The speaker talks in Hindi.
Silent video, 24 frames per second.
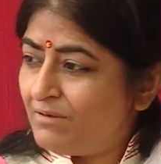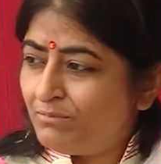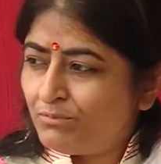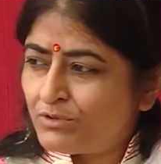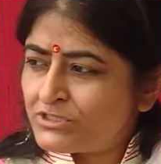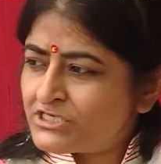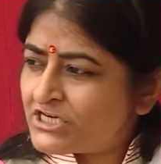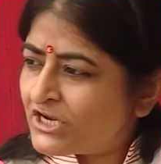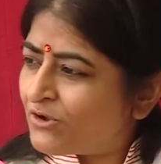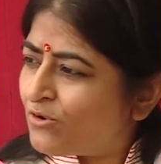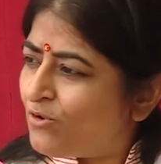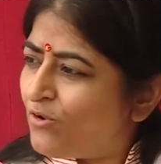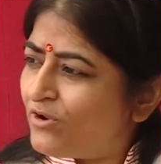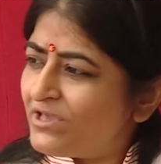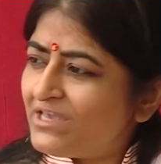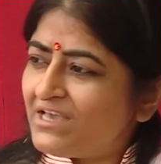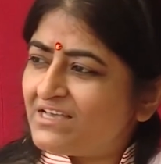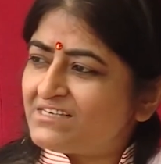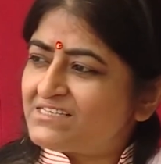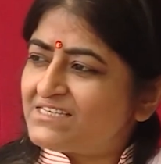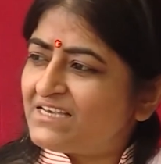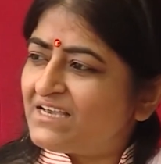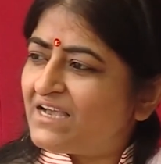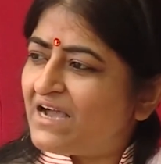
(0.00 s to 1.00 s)
मुझे कोई
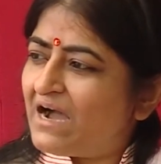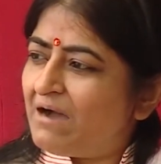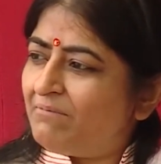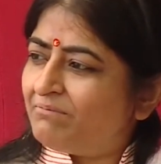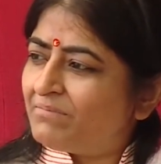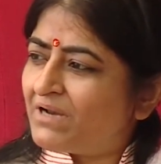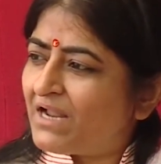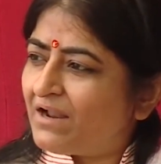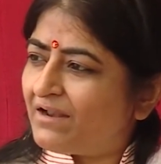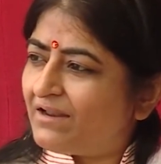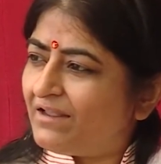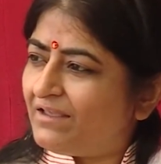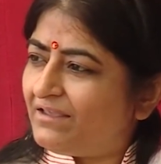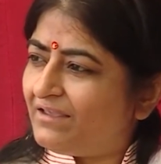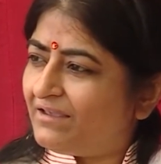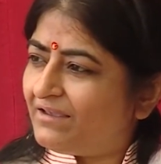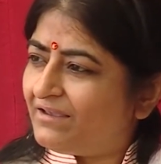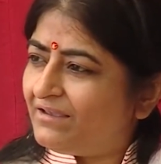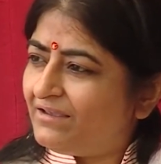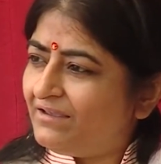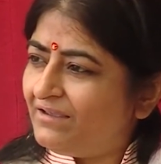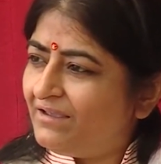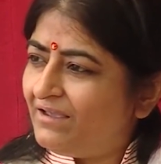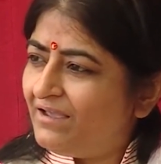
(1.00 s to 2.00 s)
ऐसी कामना नहीं
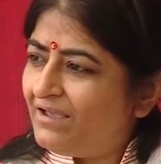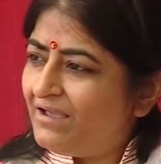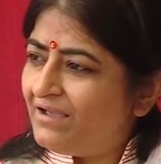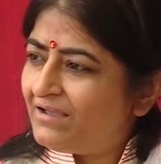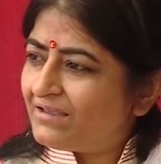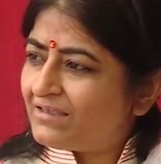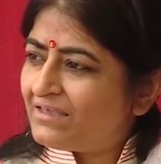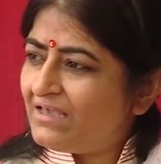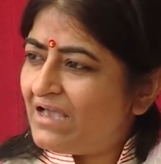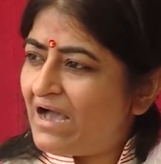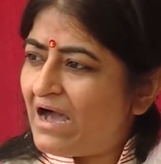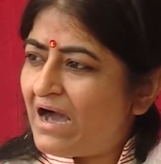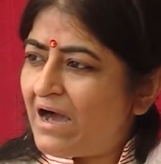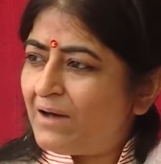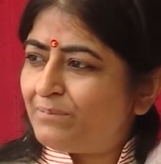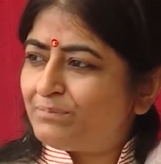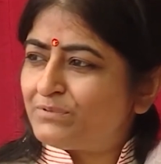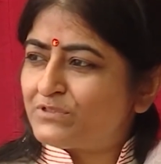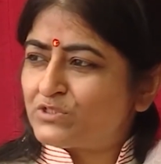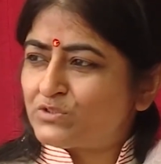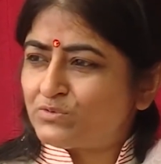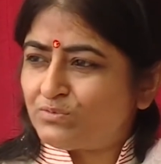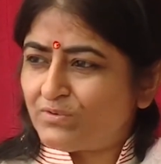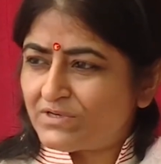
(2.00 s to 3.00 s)
है कि
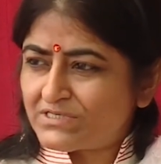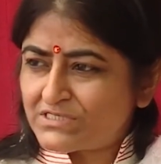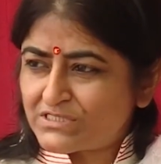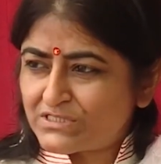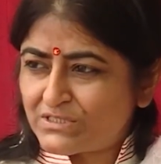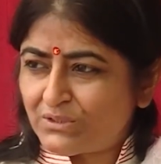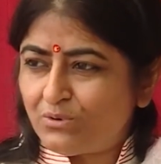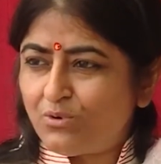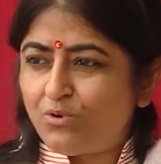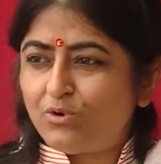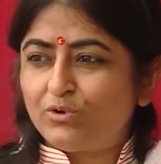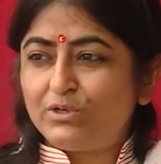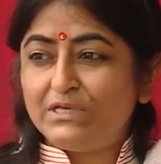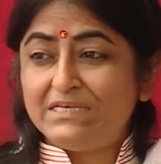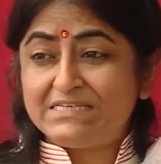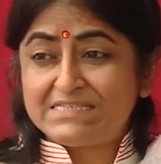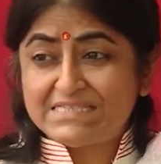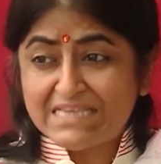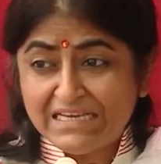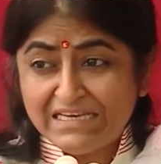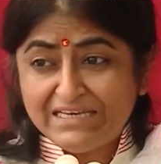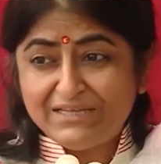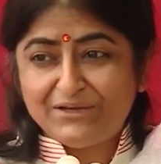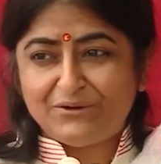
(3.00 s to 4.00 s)
आप स्वस्थ हो
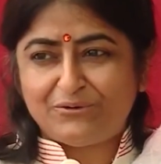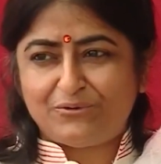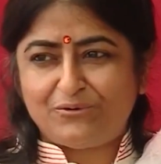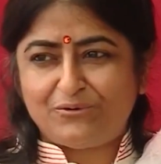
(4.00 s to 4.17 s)
इसीलिए